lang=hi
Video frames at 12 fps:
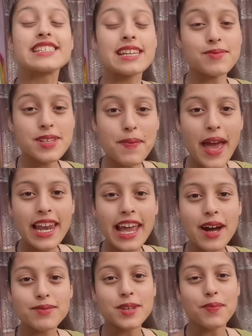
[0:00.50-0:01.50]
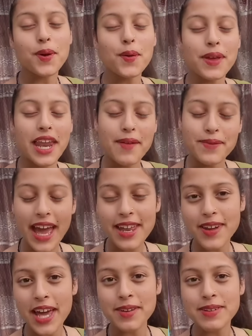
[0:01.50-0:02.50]
सबसे पहले आप सबको मेरा
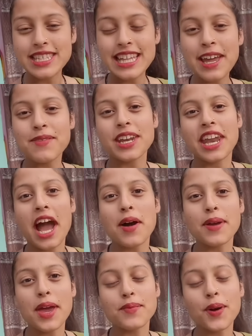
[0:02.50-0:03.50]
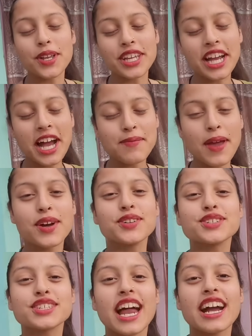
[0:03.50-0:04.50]
प्यार भरा नमस्ते मेरा नाम है मोनिका मैं
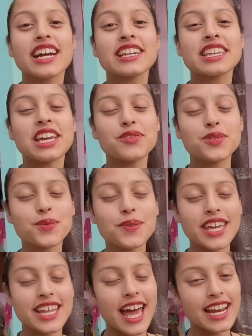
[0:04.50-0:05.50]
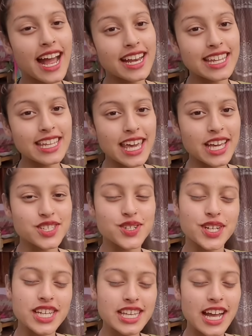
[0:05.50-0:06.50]
हूँ उत्तराखंड देवभूमि केदार घाटी के एक
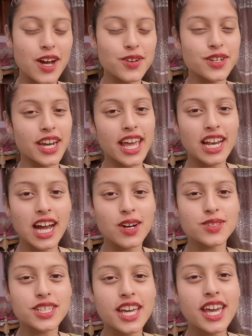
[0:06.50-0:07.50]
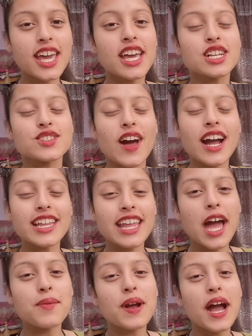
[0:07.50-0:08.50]
छोटे से गांव रैल गांव से स्वागत
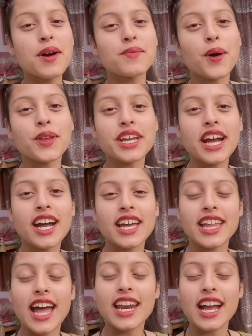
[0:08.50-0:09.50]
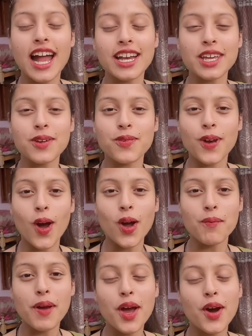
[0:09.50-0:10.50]
है आपका मोनिका केदार घाटी
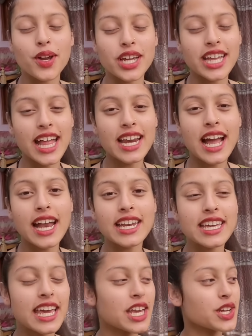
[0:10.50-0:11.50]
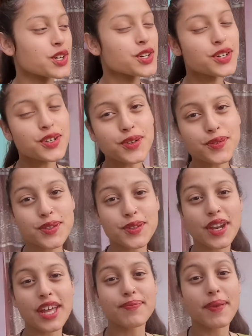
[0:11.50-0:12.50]
ब्लॉग में और केदार घाटी के इन
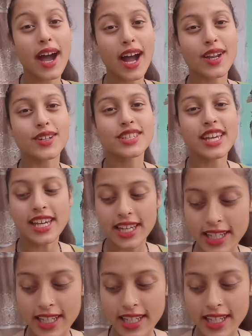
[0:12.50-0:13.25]
खूबसूरत पहाड़ों से